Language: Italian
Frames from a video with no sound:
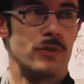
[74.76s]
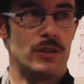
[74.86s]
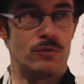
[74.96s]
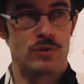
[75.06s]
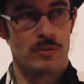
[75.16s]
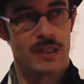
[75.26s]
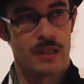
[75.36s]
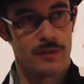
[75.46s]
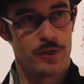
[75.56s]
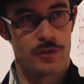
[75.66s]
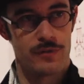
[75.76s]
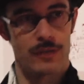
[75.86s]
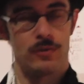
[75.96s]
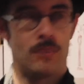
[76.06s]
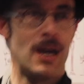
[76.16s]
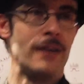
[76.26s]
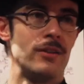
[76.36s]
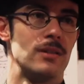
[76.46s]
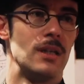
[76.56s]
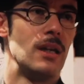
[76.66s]
Quindi tutto il lavoro fatto a
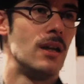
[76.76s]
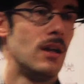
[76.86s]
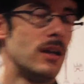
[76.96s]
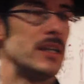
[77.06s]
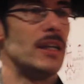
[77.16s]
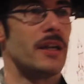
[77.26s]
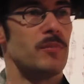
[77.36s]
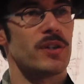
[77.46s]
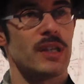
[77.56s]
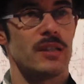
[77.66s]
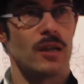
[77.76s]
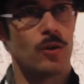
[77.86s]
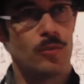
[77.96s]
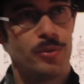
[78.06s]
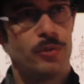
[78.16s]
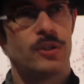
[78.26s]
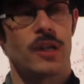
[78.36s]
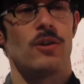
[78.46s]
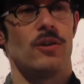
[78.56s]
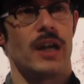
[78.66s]
mano, chine riportate al
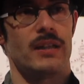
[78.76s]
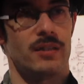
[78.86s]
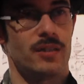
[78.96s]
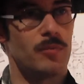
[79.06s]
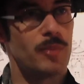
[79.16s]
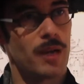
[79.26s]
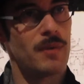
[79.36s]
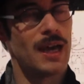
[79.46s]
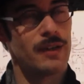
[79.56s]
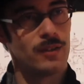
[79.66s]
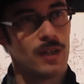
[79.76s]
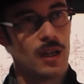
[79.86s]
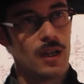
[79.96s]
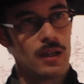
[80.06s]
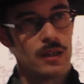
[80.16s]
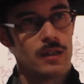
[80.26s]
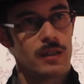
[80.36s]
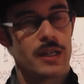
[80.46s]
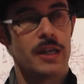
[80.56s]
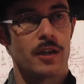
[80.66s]
computer, colorate sempre a mano,
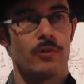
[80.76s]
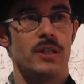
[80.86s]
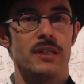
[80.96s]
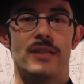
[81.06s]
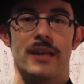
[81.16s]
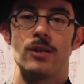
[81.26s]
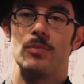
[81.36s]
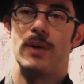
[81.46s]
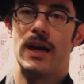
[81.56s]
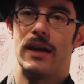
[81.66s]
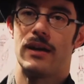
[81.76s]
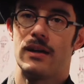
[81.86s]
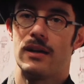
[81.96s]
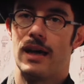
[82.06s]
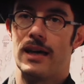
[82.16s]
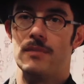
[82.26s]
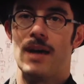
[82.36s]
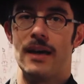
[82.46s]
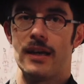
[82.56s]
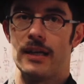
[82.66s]
chine che ho utilizzato per
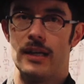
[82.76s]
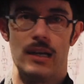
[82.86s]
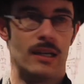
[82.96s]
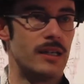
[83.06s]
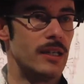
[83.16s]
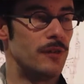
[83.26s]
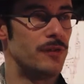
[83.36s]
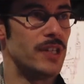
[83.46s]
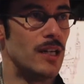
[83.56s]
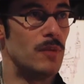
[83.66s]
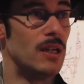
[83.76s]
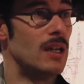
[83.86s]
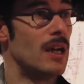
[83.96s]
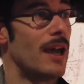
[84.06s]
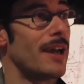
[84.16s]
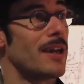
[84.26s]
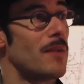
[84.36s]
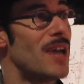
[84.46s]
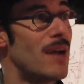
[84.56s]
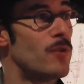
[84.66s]
animare il, il film e che
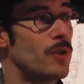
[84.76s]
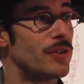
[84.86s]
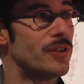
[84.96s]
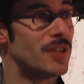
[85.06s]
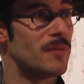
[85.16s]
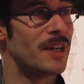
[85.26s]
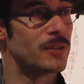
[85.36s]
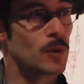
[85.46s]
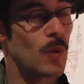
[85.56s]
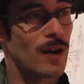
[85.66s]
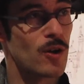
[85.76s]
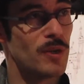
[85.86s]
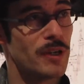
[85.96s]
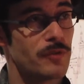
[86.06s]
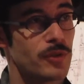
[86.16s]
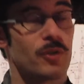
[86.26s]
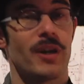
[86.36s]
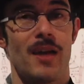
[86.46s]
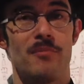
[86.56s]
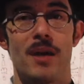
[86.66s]
abbiamo sistemato qua come
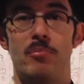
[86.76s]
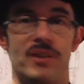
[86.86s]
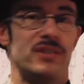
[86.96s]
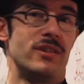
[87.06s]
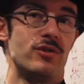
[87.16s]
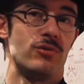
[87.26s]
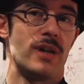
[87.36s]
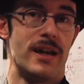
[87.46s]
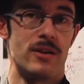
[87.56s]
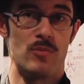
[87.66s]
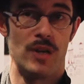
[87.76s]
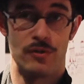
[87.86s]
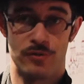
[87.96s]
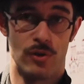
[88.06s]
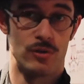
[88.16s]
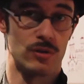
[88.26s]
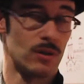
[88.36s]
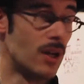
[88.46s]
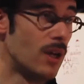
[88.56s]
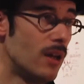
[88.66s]
fotogrammi appesi ad asciugare, come le foto,